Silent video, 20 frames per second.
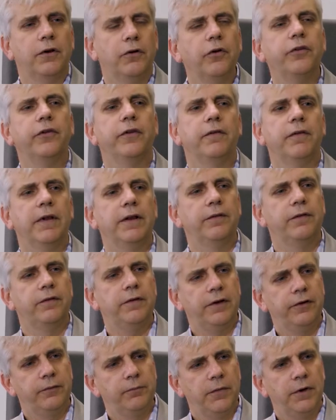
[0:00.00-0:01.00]
Die Konsequenz
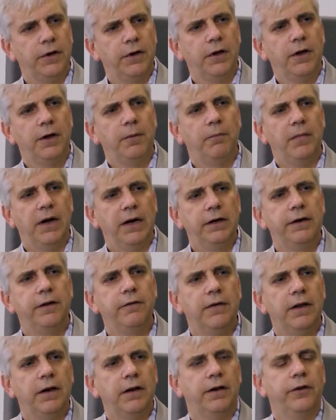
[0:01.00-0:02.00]
ist erstmal
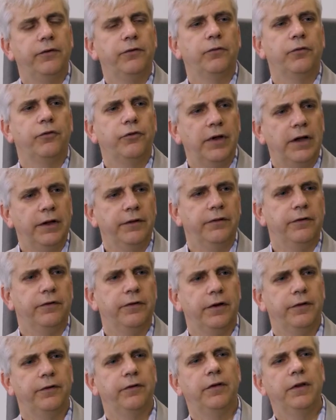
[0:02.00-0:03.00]
Mangelgewährleistung,
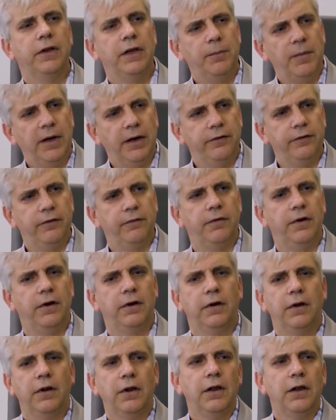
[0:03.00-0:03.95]
Schadensersatz im Einzelfall.